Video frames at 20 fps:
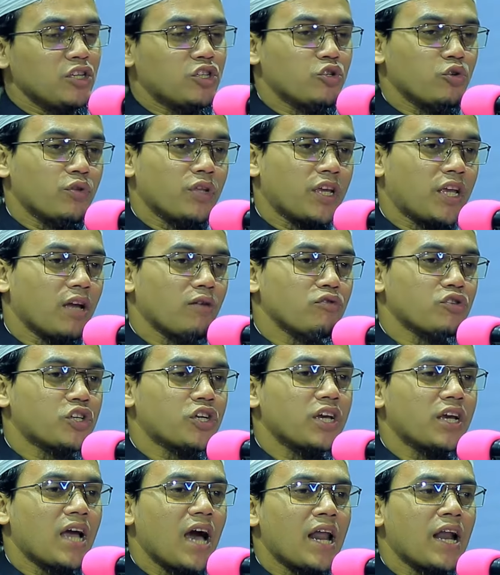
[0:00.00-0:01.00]
যদি কেউ
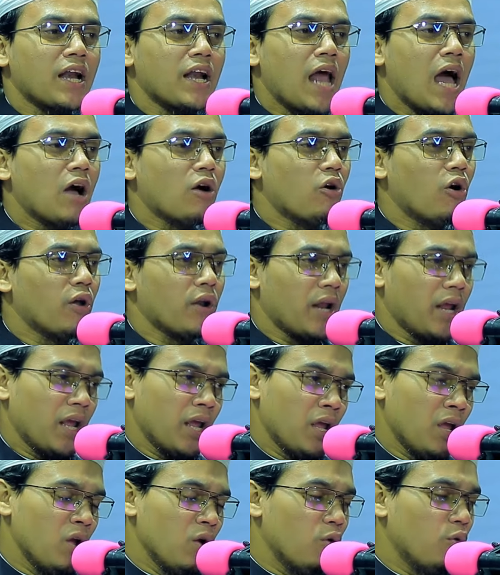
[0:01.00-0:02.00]
স্বীকার না করে
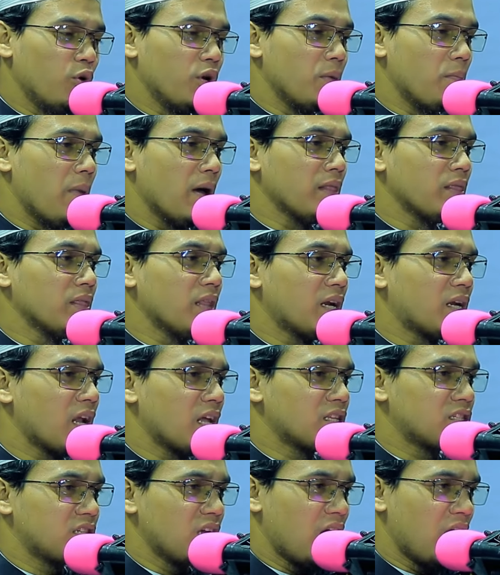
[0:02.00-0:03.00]
ওই বান্দাটা
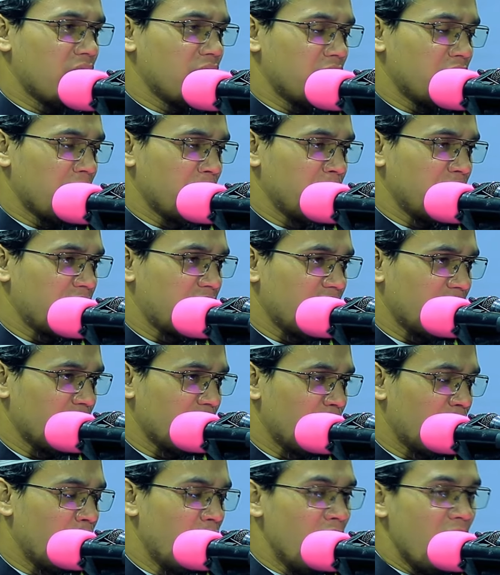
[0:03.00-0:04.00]
জাহান্নামি কেন
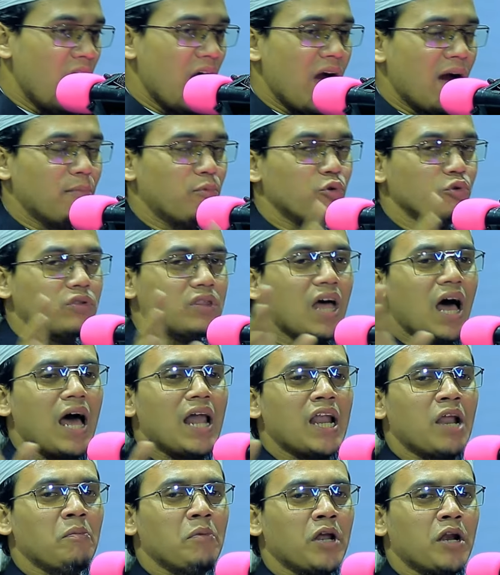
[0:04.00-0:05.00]
আবু
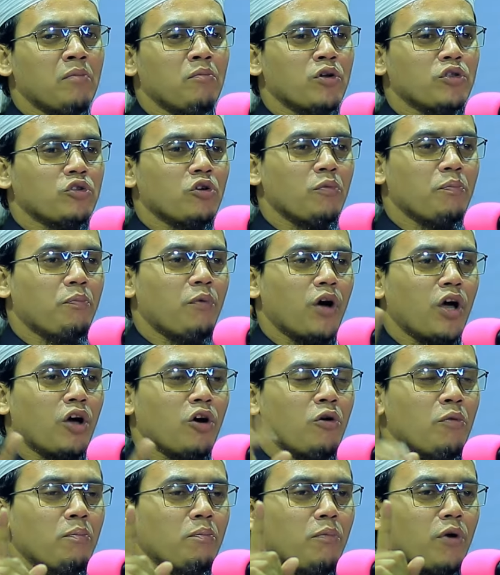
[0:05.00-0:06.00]
তালেবের মতো
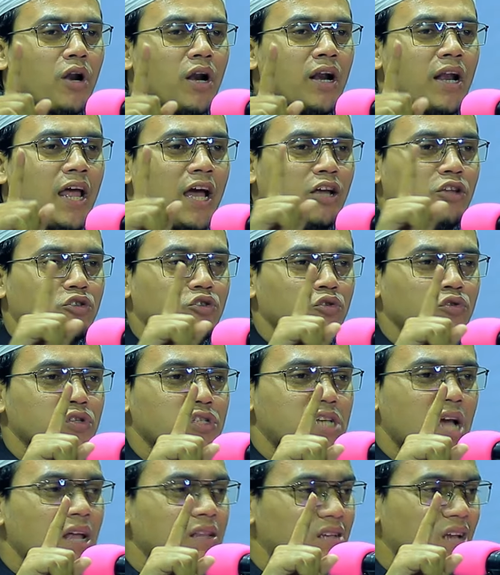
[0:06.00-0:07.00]
পয়গম্বরের একজন
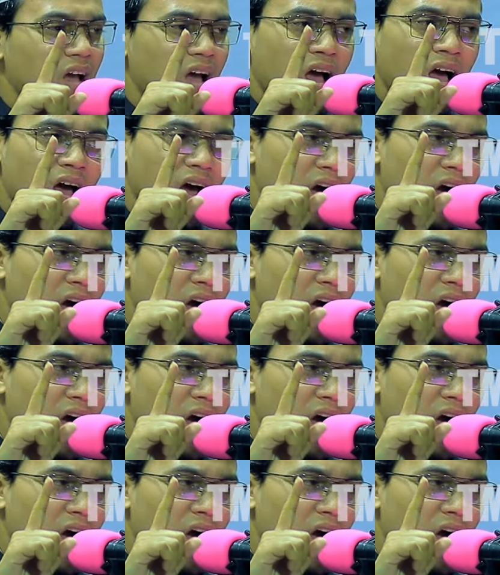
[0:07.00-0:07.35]
চাচা